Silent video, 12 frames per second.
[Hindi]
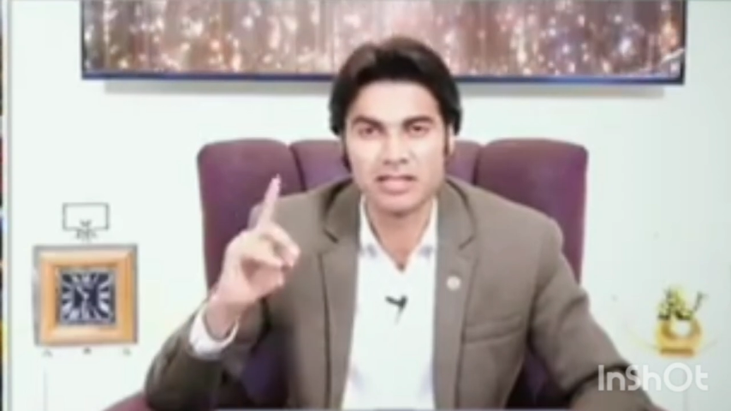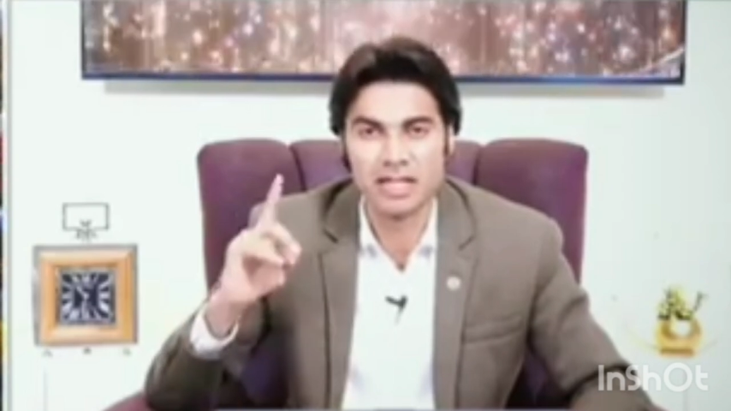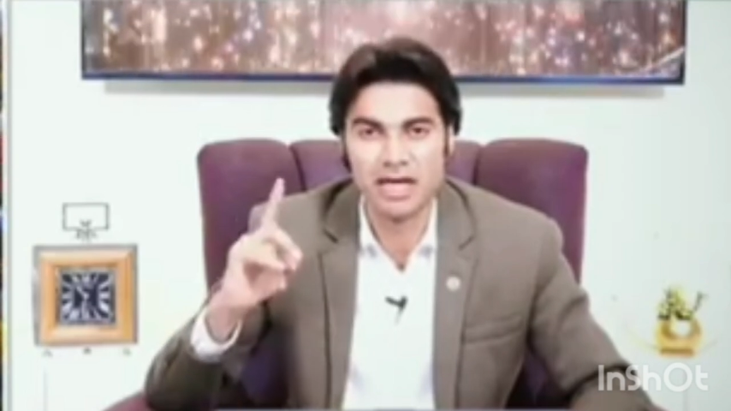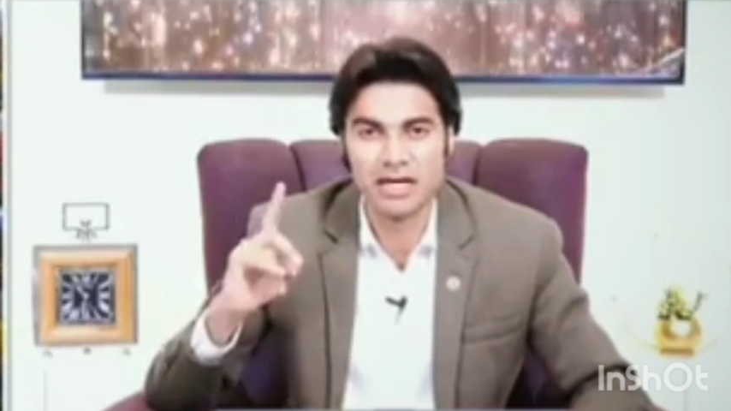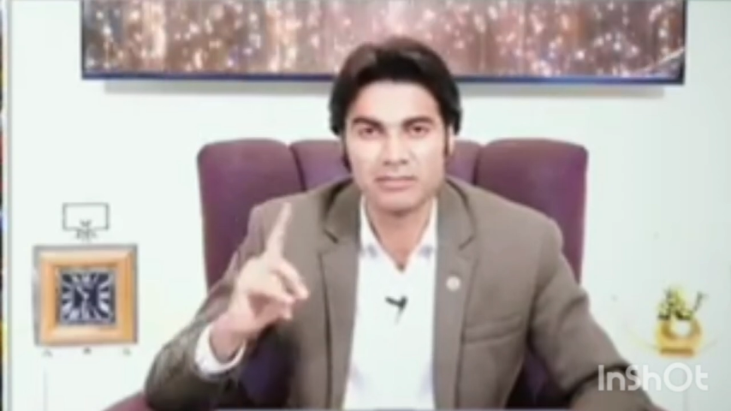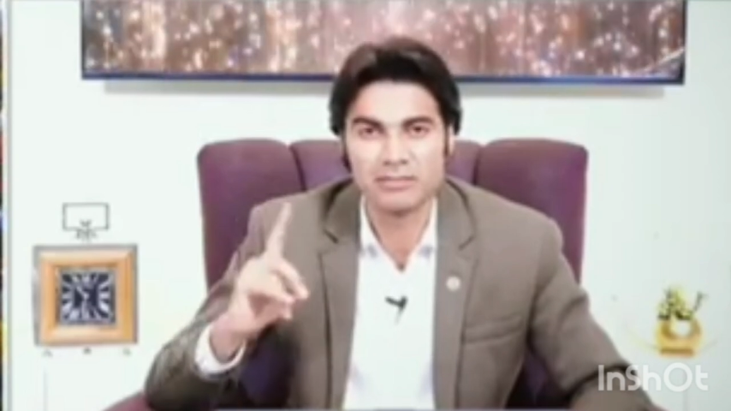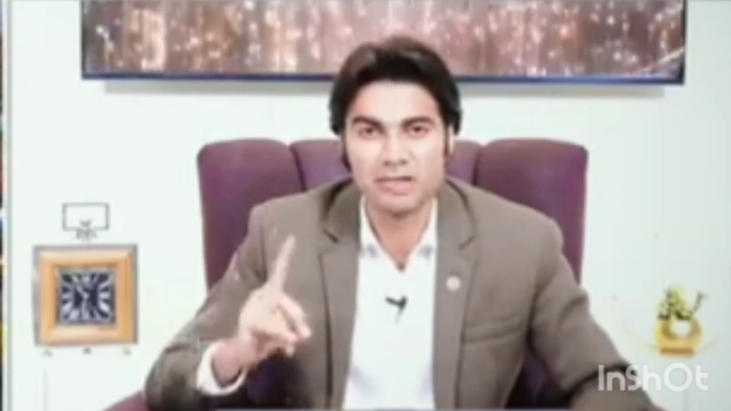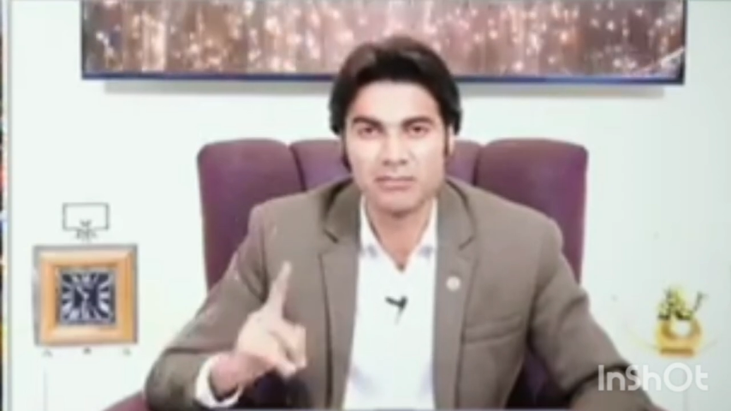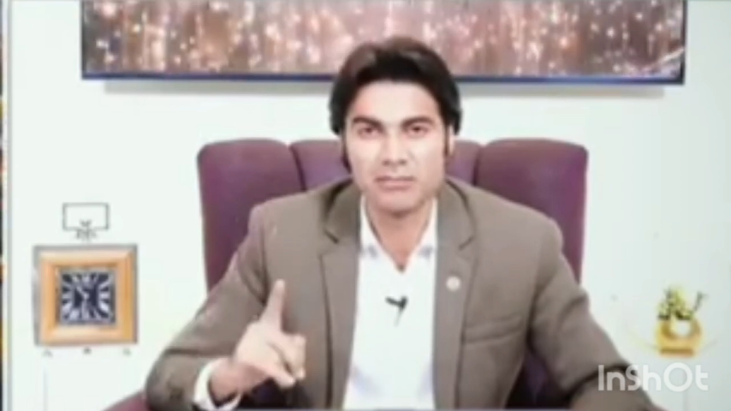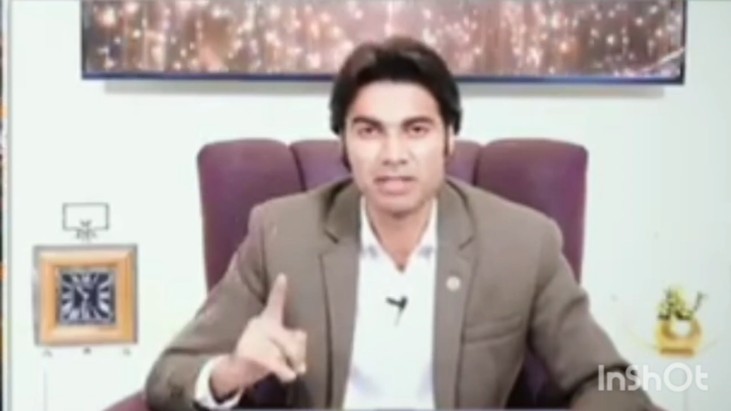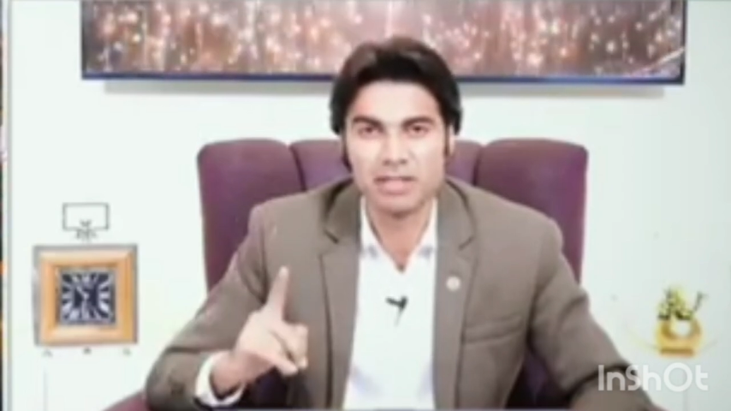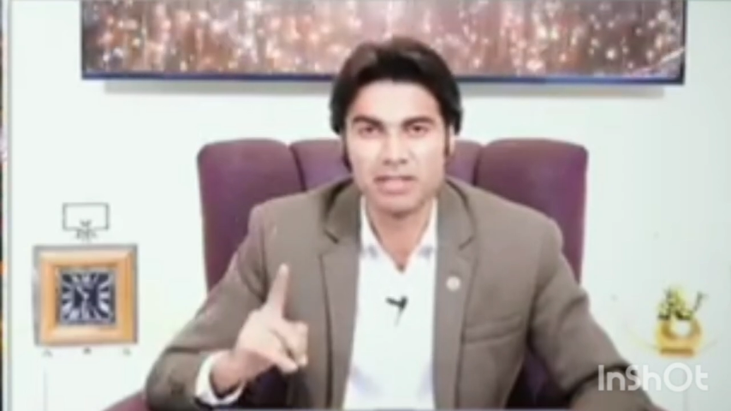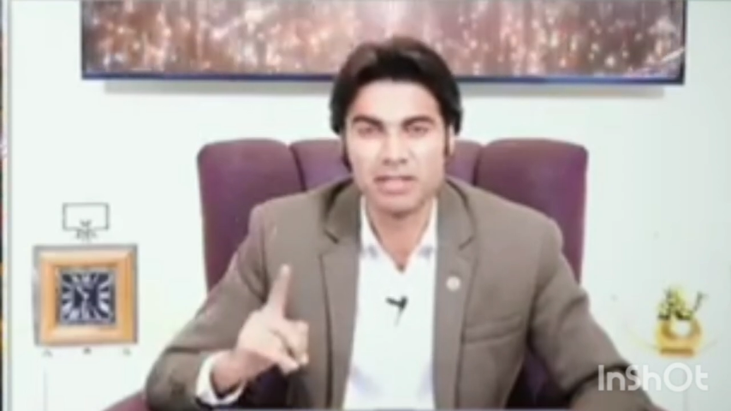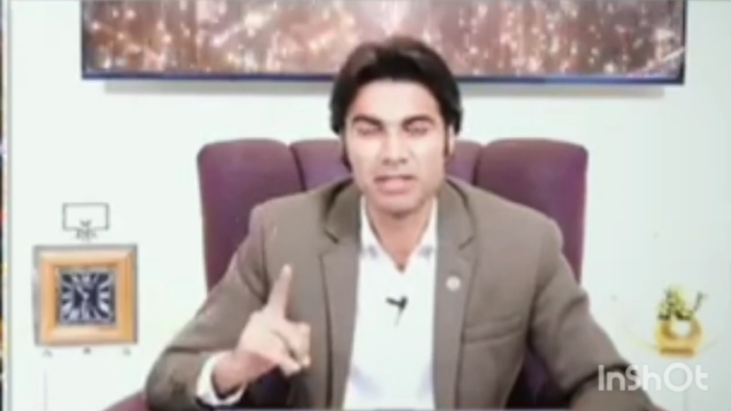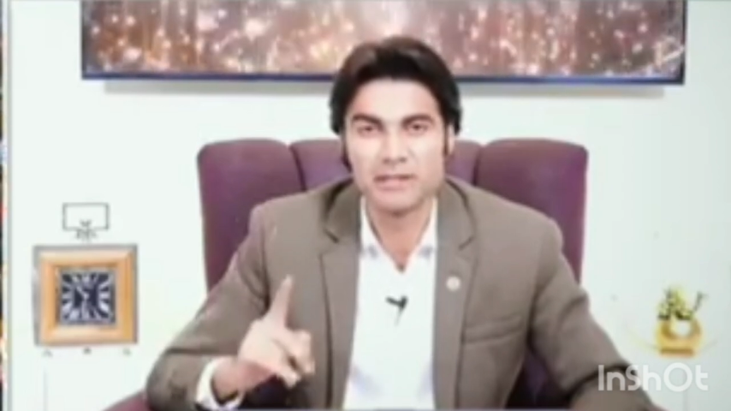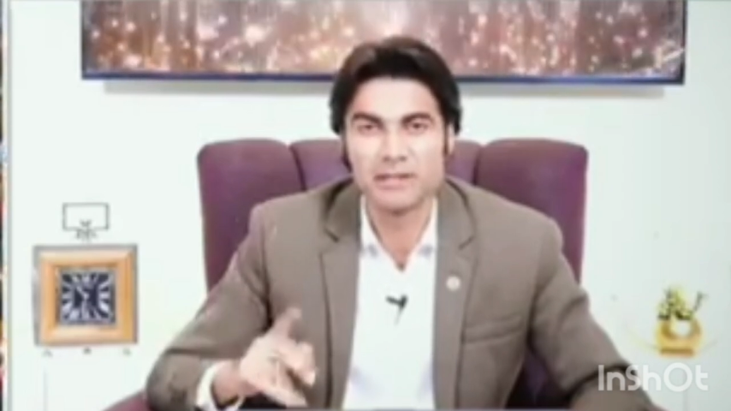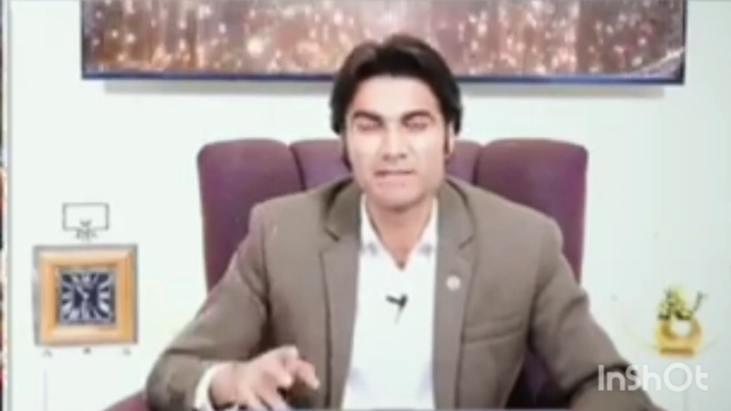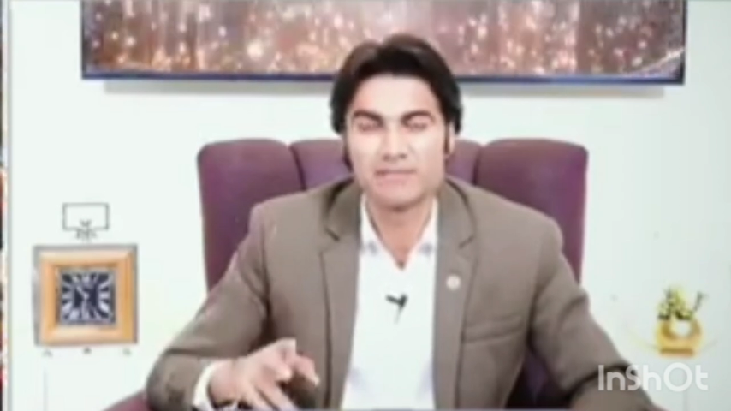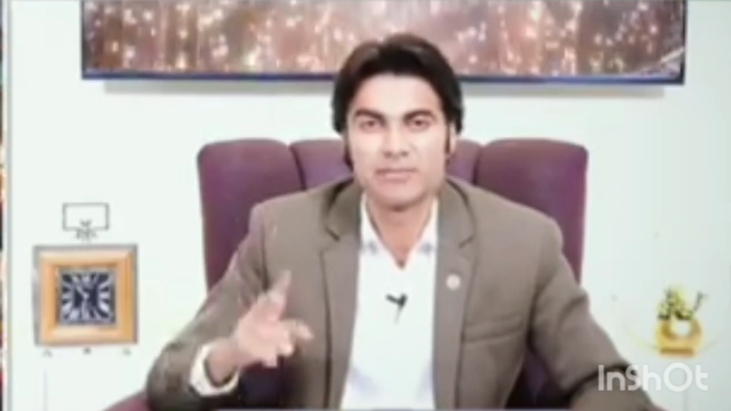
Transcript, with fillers: ना हम धर्म बदलते